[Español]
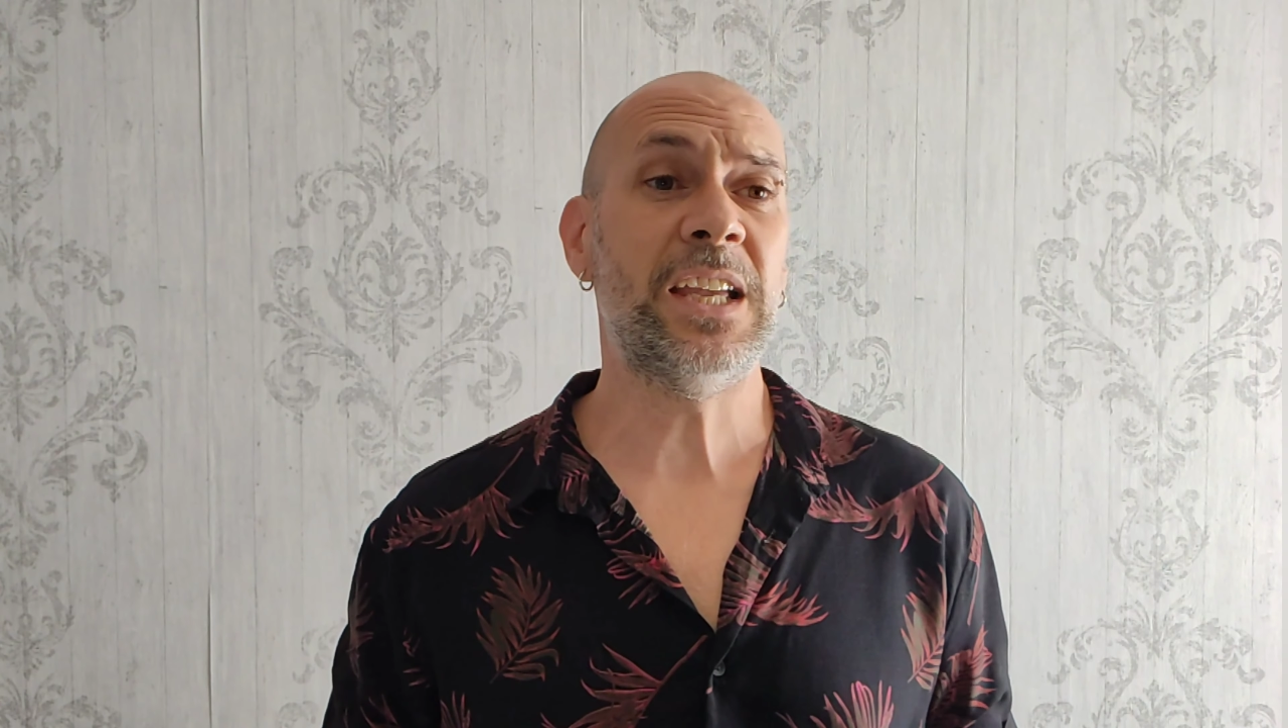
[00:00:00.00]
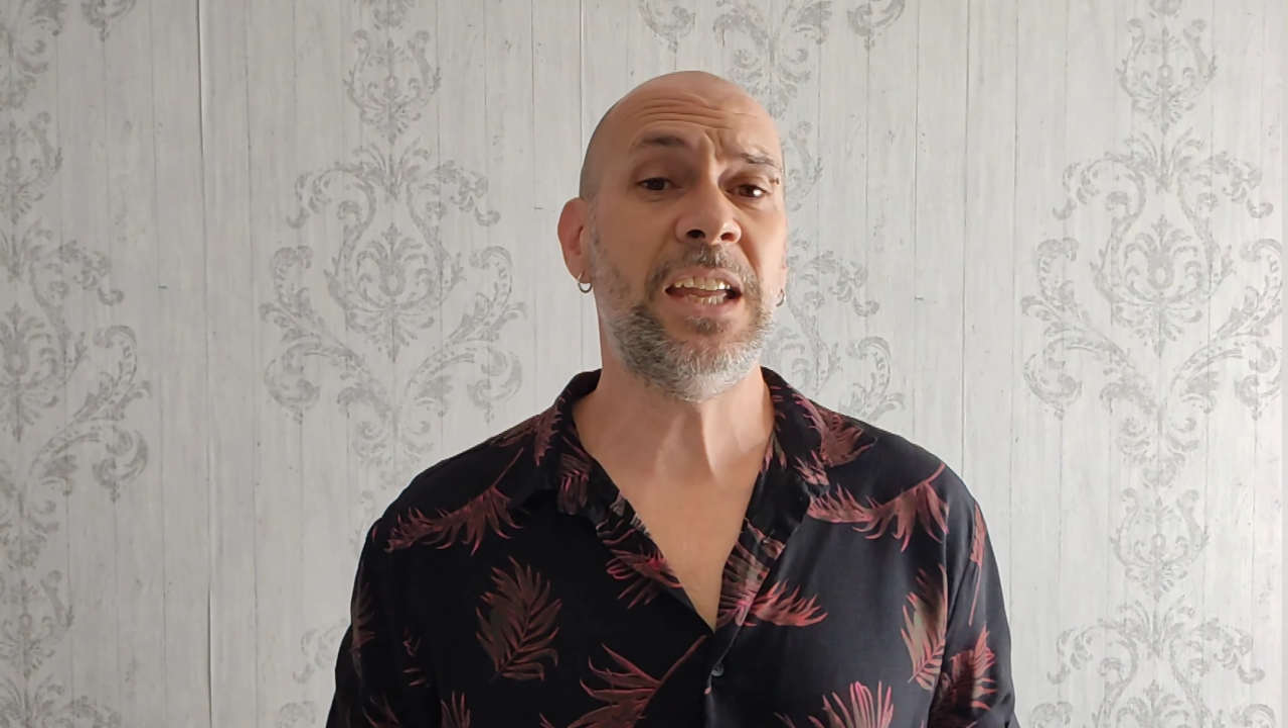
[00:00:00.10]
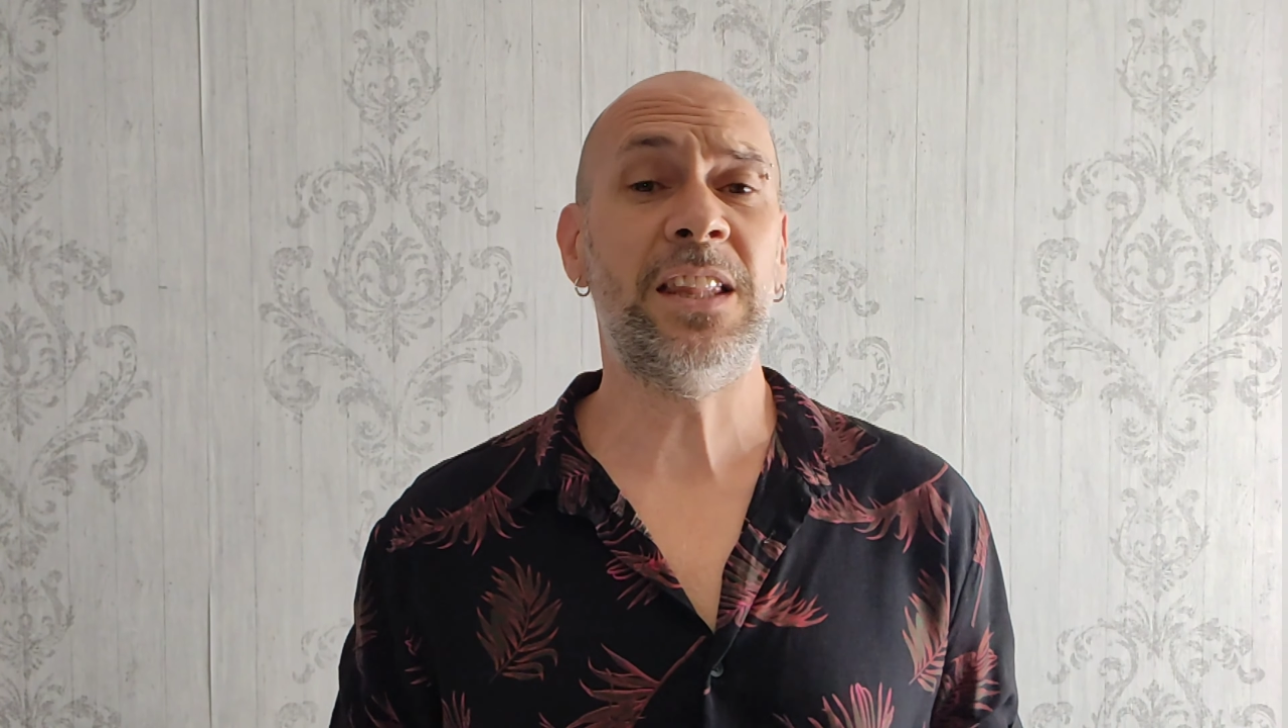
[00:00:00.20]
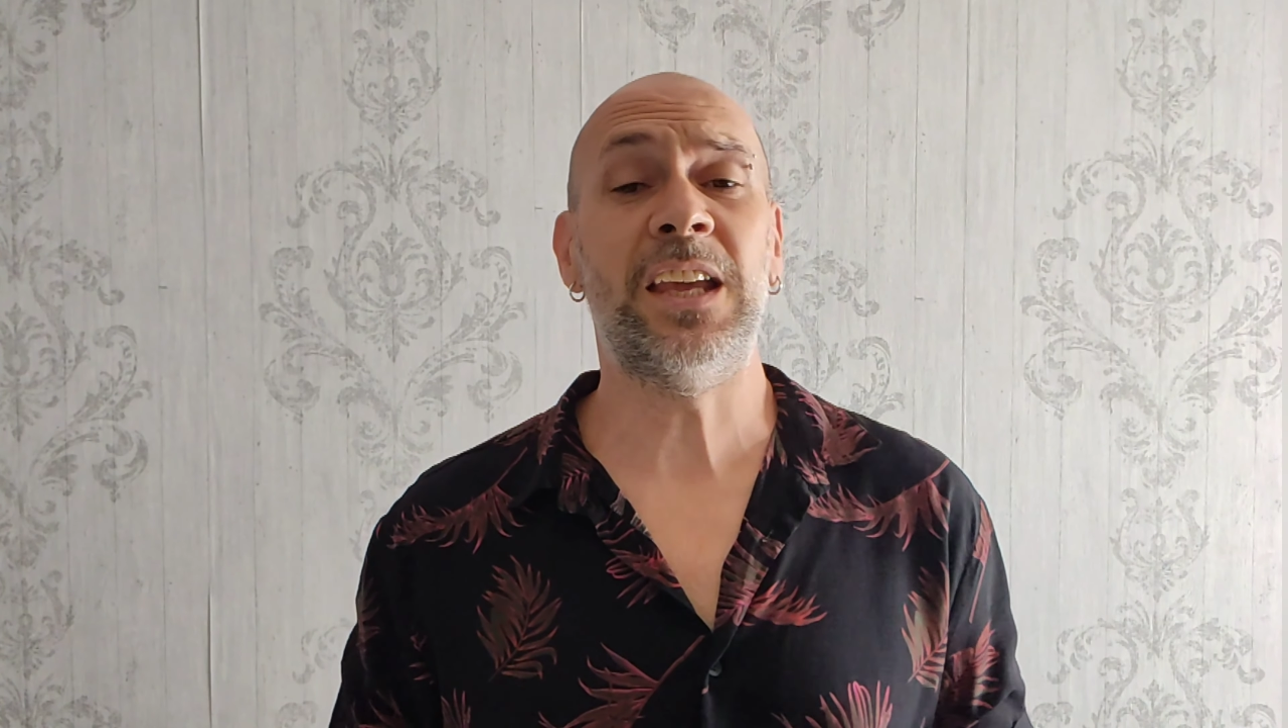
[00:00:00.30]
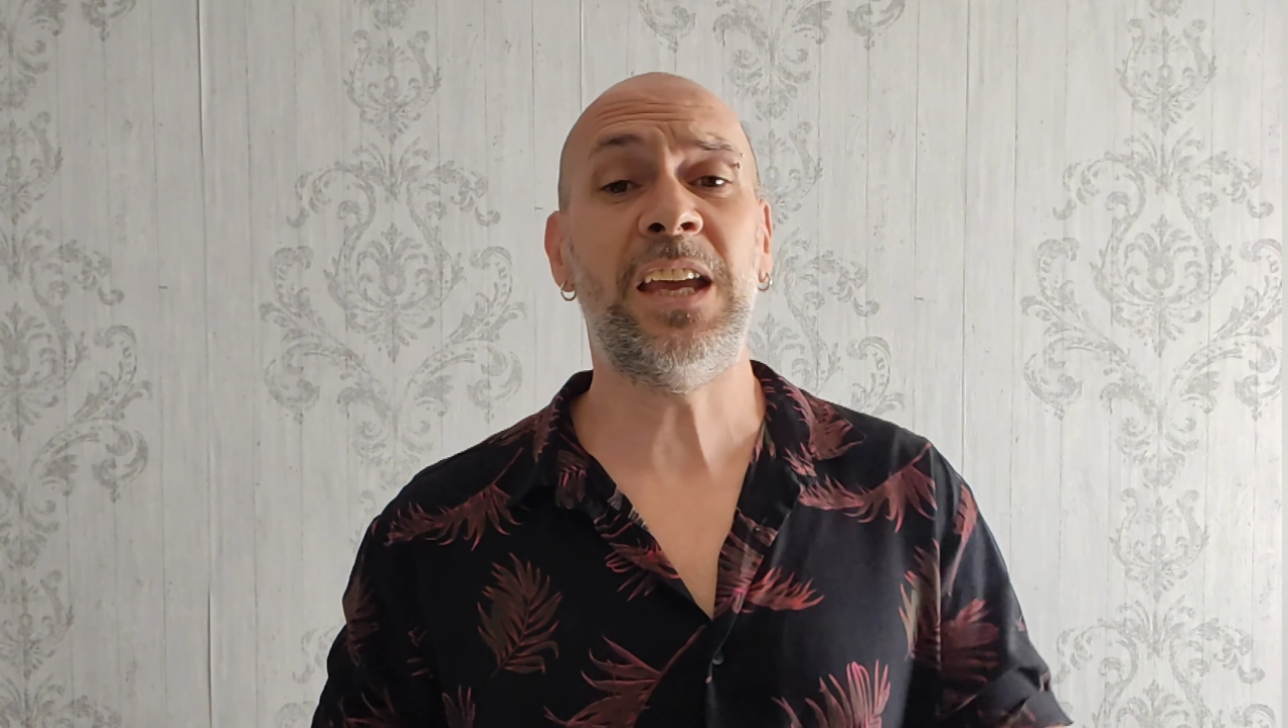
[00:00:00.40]

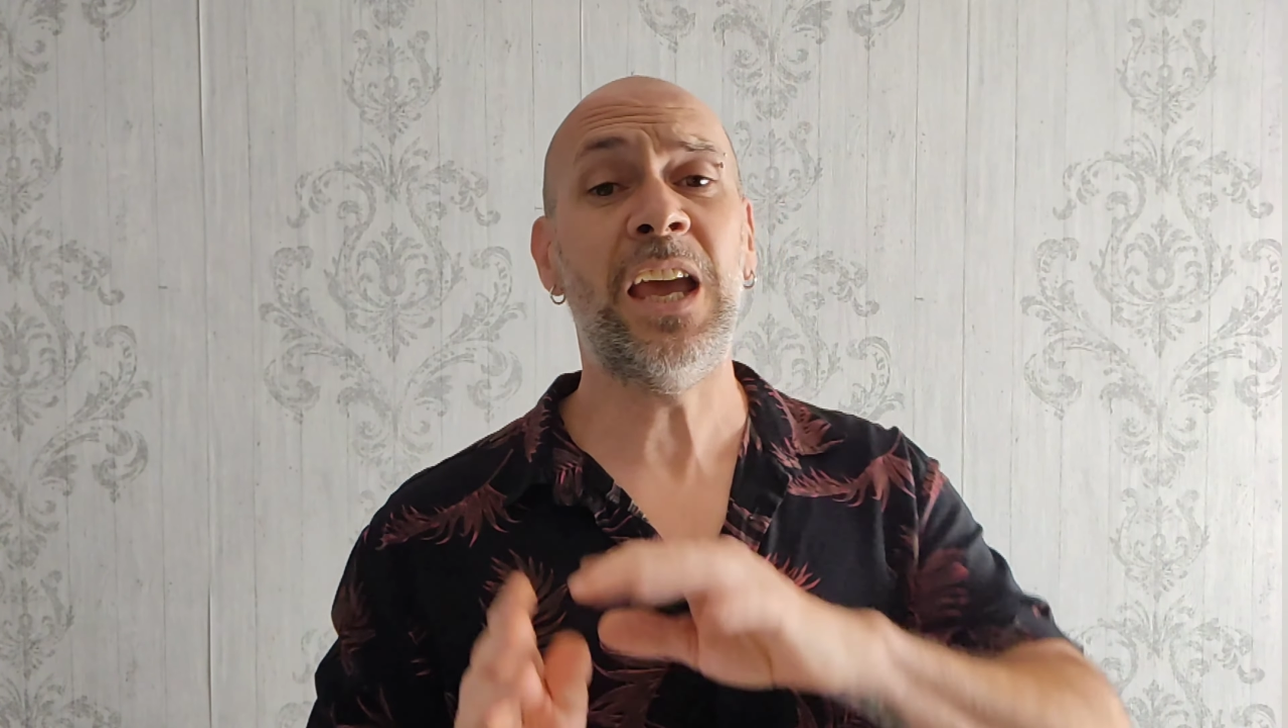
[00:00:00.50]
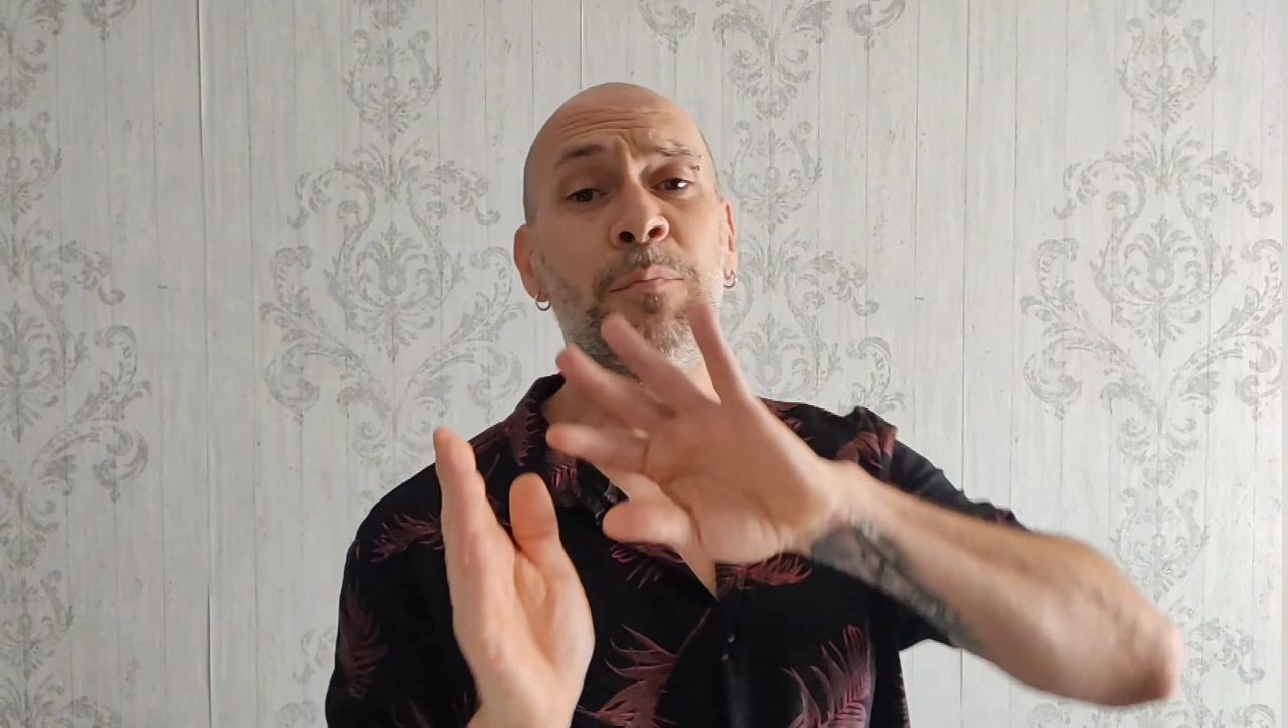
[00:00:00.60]
que dejé